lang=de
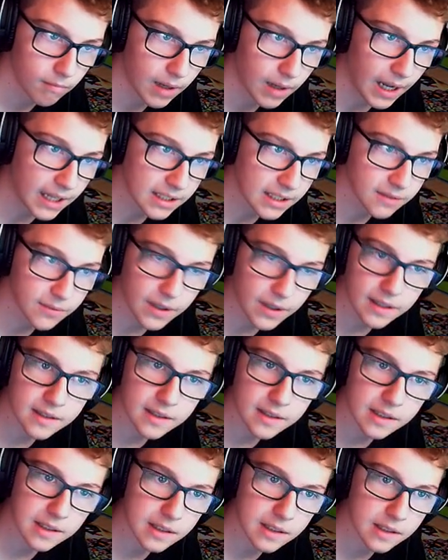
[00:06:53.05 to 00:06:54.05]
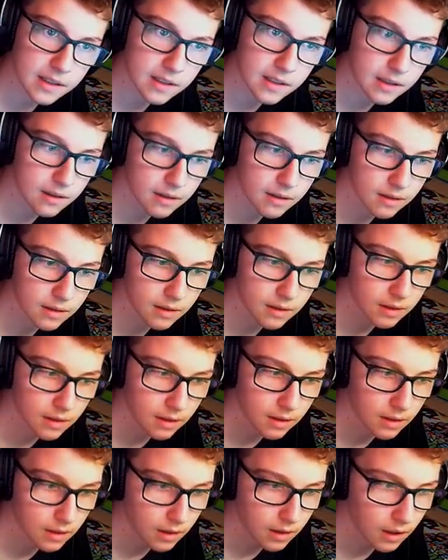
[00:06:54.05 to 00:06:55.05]
Anwenden.
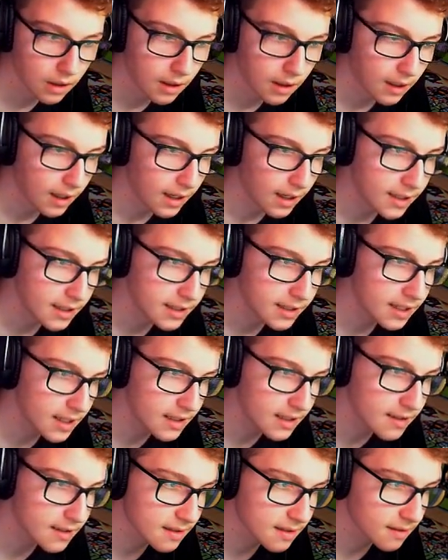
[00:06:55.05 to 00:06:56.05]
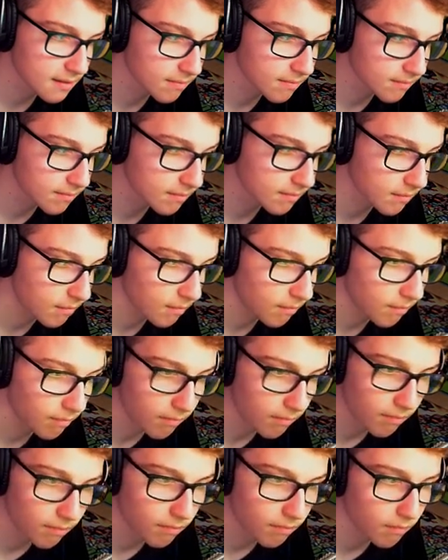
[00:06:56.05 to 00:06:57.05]
Kann ich jetzt? Leute,
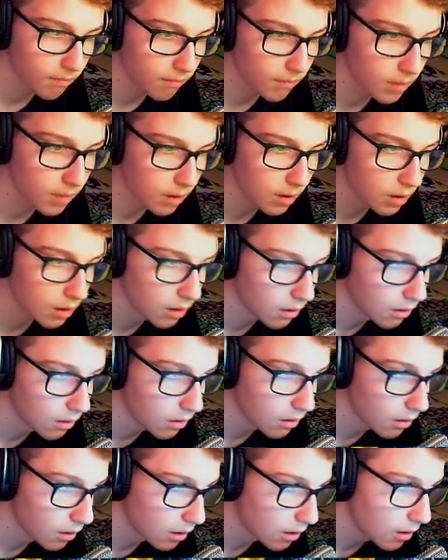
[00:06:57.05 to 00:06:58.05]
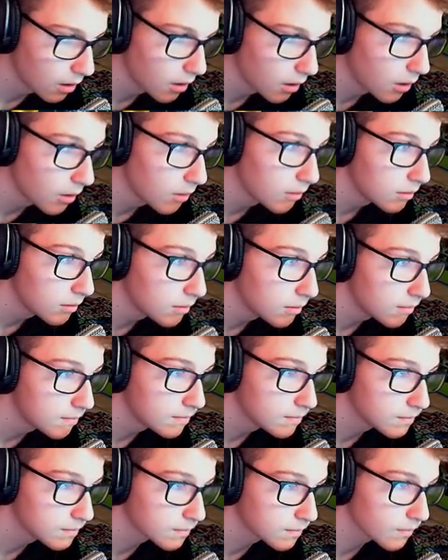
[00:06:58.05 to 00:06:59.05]
wir haben bis jetzt, sind bis jetzt noch
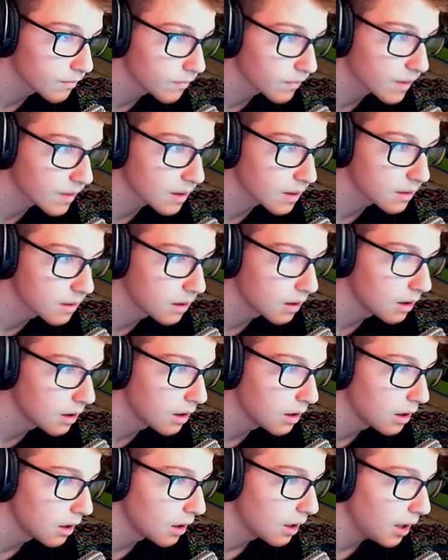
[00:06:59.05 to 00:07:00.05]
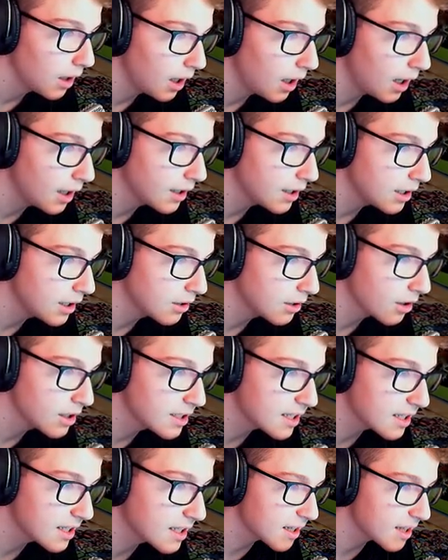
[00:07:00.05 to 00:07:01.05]
nicht gestorben, oder? Äh, nee, Nein, noch nicht.
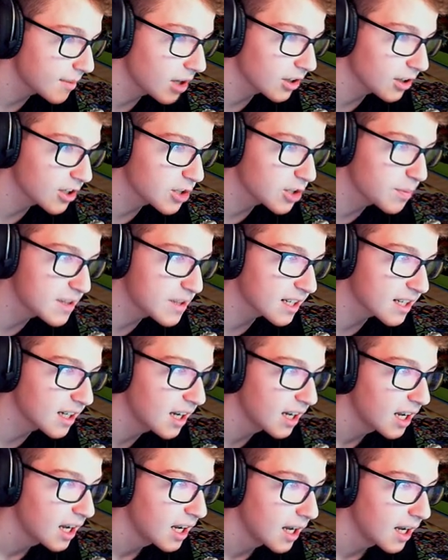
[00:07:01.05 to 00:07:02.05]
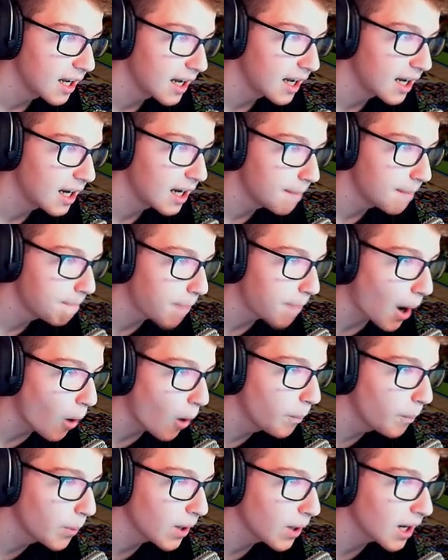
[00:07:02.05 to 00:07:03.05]
Ich auch eine Spitze. Äh,
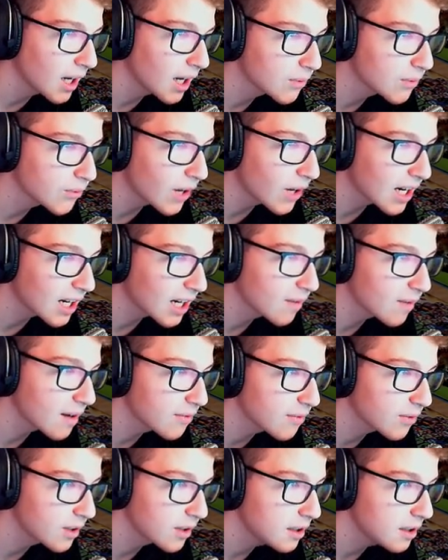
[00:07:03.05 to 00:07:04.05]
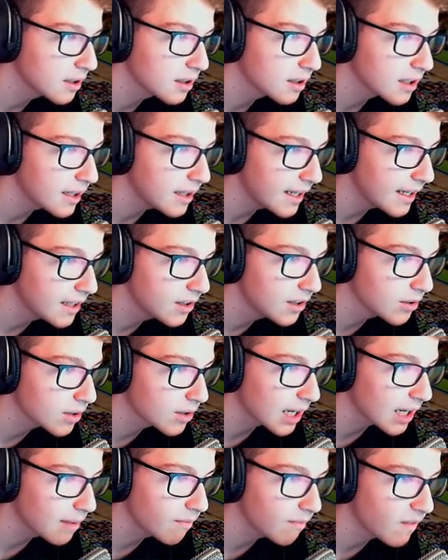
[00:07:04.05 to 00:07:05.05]
Bauplan, Fackel, Waffe.
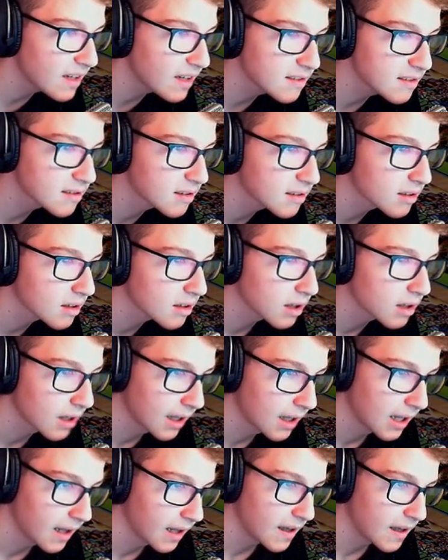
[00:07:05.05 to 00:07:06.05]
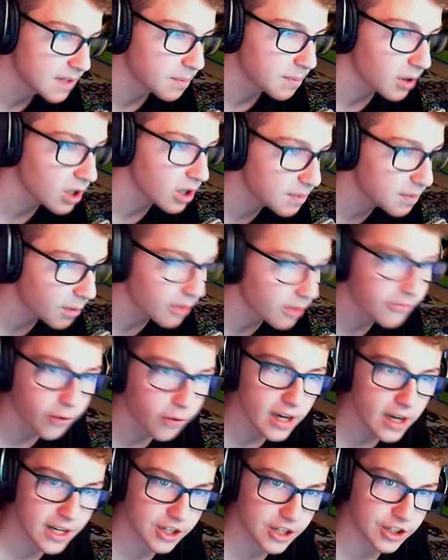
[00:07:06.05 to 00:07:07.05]
Endogramm, was? Ich brauche ich brauch
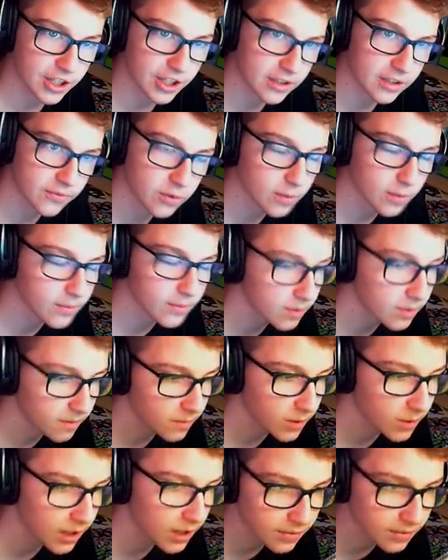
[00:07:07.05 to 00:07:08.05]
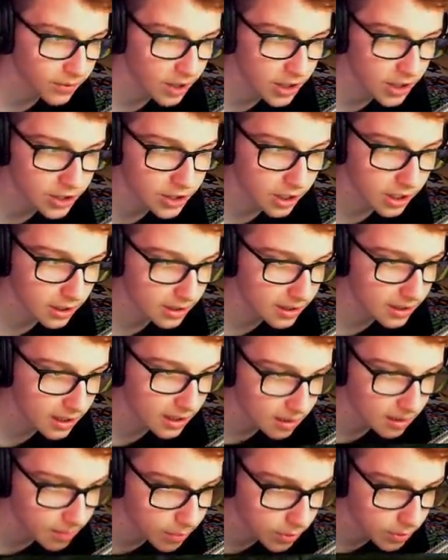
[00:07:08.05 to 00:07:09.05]
Feuerstein. Top, wo kriege ich Feuerstein? Ding
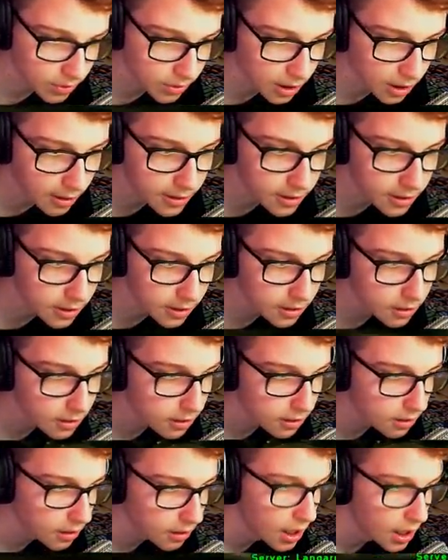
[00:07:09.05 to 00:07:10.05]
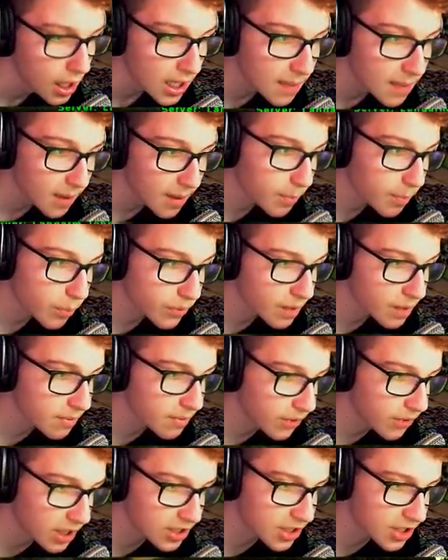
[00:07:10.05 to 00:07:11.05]
am Boden gleich. Gib mir, gib mir
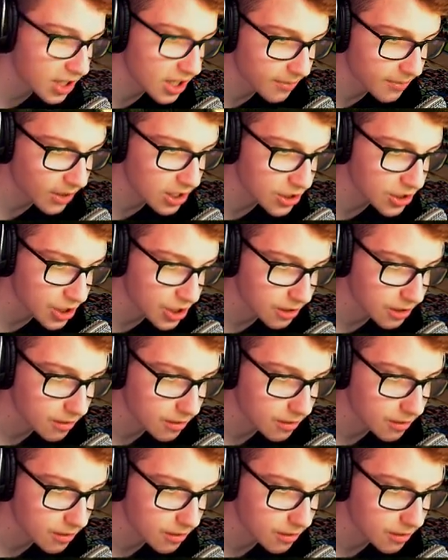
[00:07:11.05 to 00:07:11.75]
Feuerstein, gib Feuerstein.